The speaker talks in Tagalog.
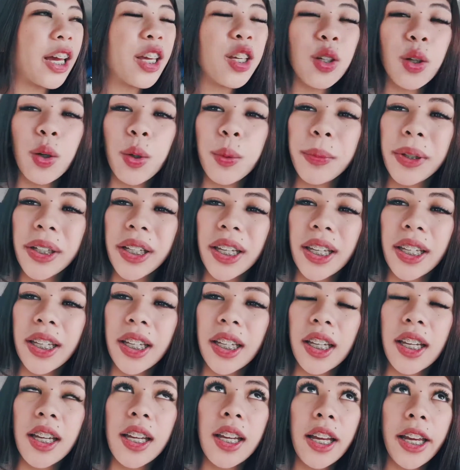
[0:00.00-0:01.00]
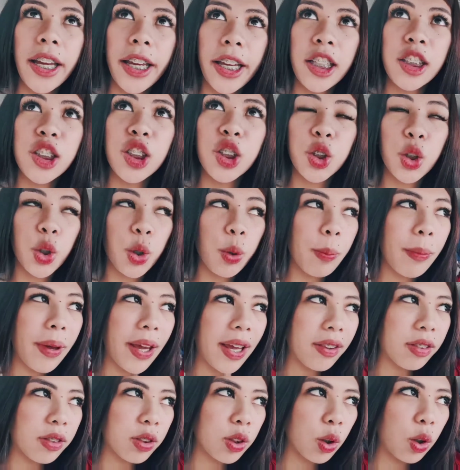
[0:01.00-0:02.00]
tayo magiging
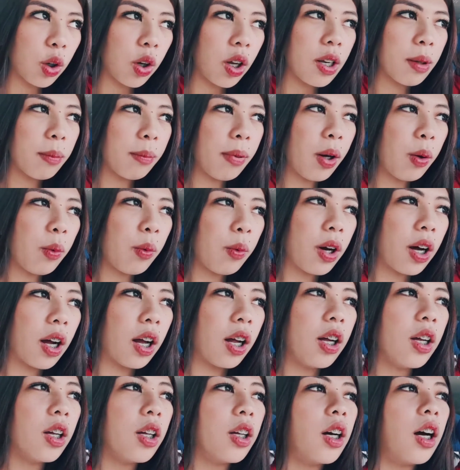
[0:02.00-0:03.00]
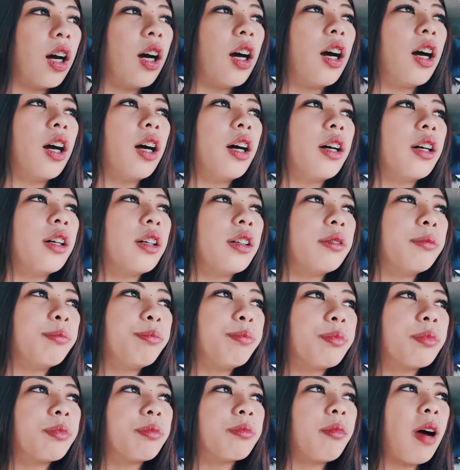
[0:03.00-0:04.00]
instrumento. Alam mo ba? Um,
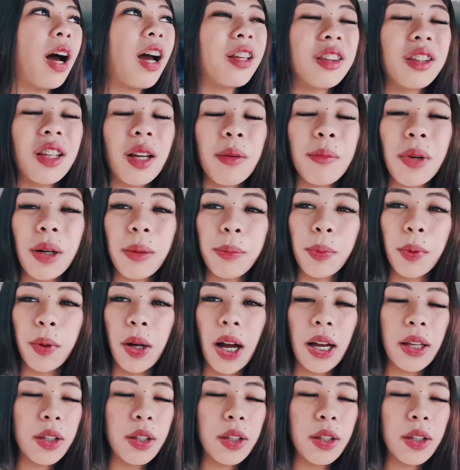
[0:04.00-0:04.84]
uh, bakit ka mapo